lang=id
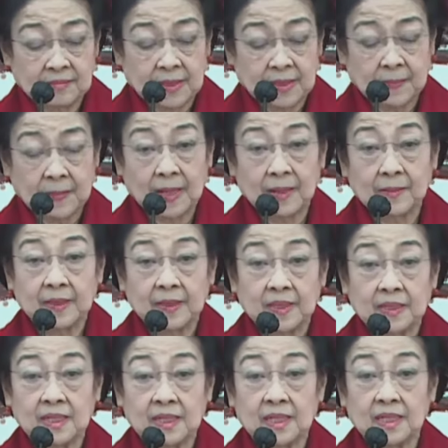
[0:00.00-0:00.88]

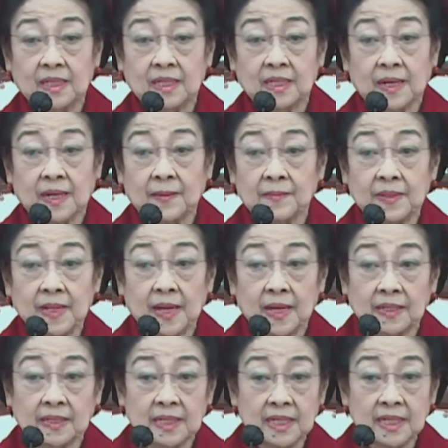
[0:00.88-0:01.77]
Bapak Beni
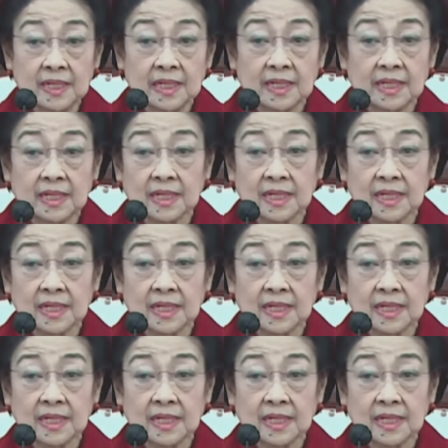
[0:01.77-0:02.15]
Ramdhani